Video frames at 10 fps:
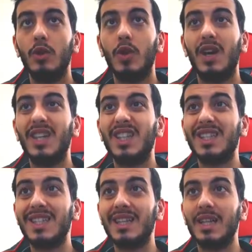
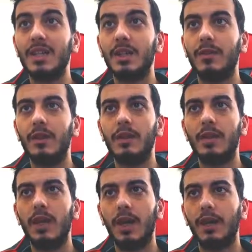Aşırı derecede fazla
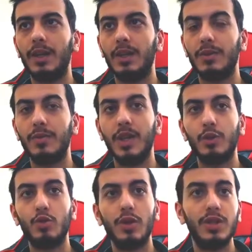kaynağı ihtiyacımız var. Yani
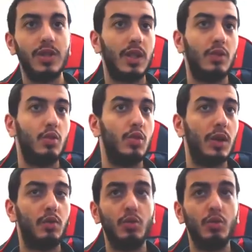şu an cidden dünyanın tüm